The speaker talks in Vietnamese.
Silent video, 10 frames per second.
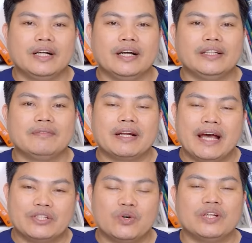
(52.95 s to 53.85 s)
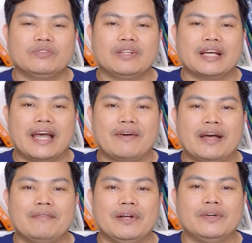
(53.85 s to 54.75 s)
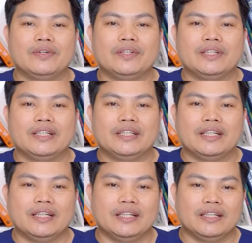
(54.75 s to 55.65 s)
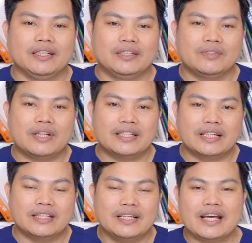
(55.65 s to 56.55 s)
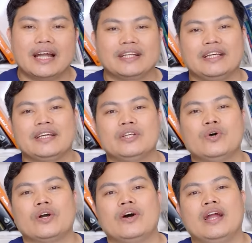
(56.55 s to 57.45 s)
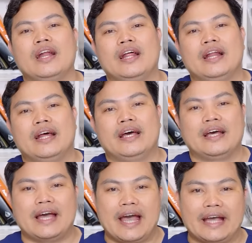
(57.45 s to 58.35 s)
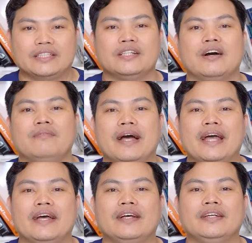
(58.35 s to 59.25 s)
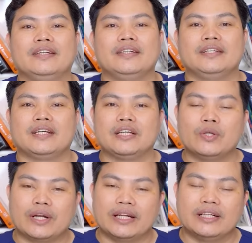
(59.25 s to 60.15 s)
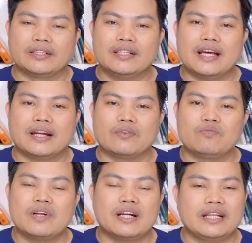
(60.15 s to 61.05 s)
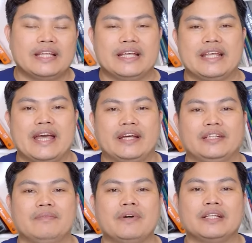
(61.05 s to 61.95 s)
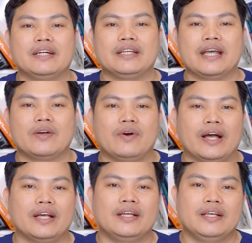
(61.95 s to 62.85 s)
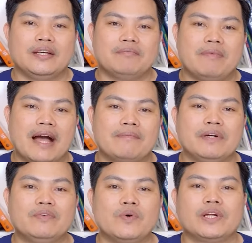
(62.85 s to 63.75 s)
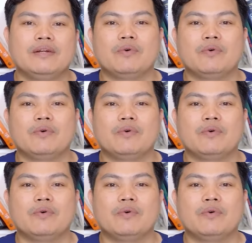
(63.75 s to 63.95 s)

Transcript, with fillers: à, nhưng mà đa số là chúng ta cao hai bên luôn thì chúng ta sẽ tiến hành cái kỹ thuật là là hạ xương gò má thì kỹ thuật này được tiến hành cũng rất là nhẹ nhàng chỉ mất thời gian khoảng 30 phút đến